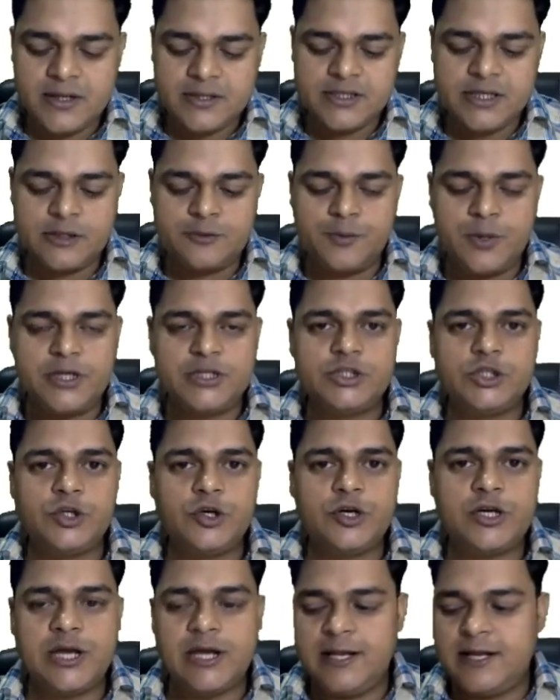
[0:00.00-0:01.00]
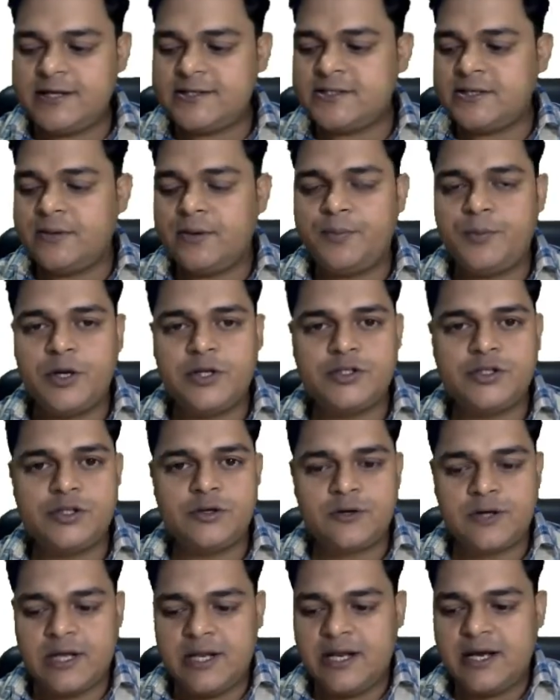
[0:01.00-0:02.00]
6.0 की अलग
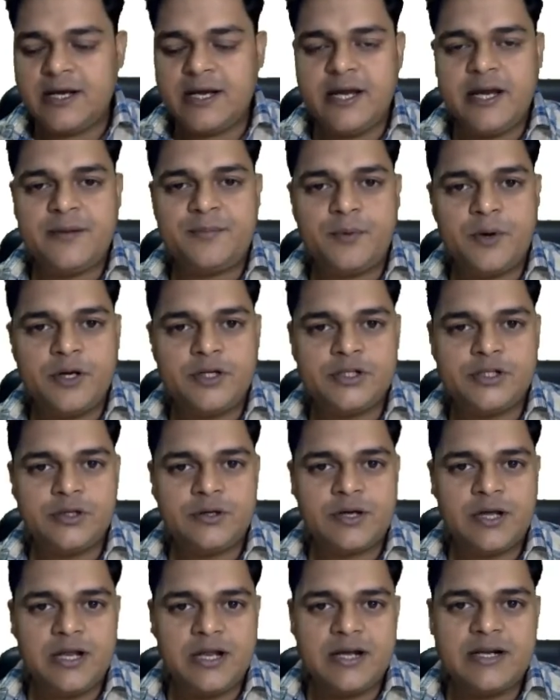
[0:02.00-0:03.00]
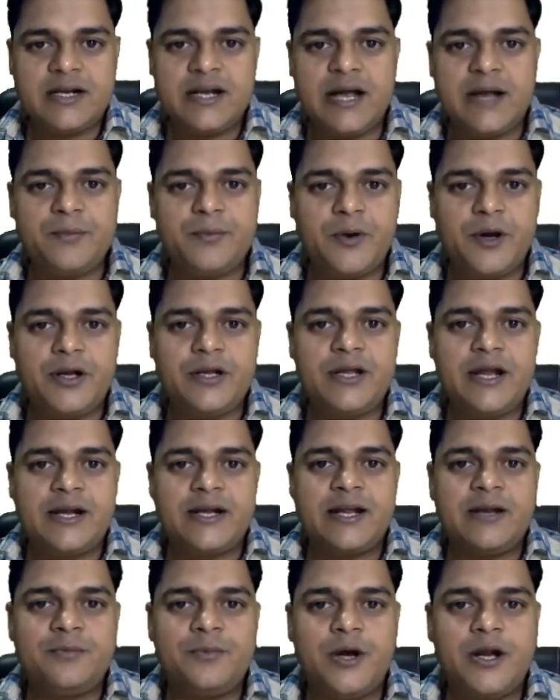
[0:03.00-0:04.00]
7.0 की अलग 8.0 की अलग 9 पॉइंट या
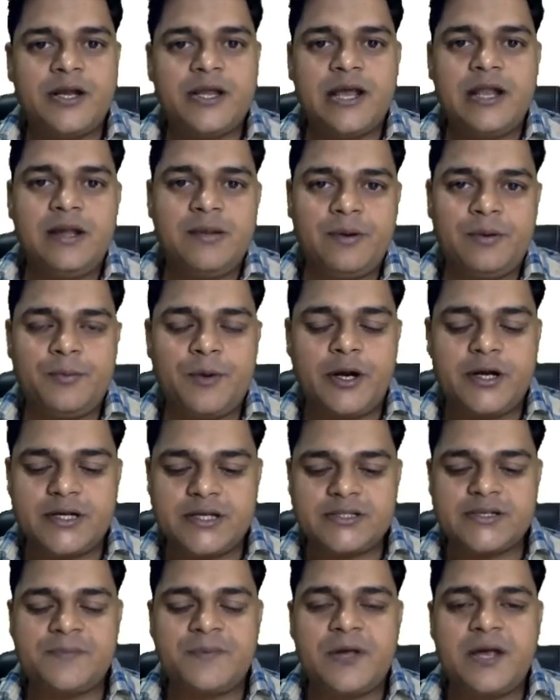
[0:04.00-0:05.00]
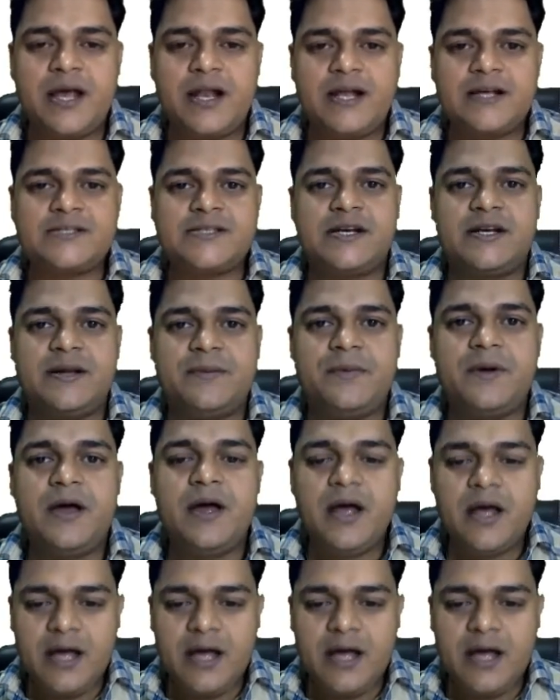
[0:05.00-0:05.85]
10 पॉइंट या 11 पॉइंट की सबकी अलग सेटअप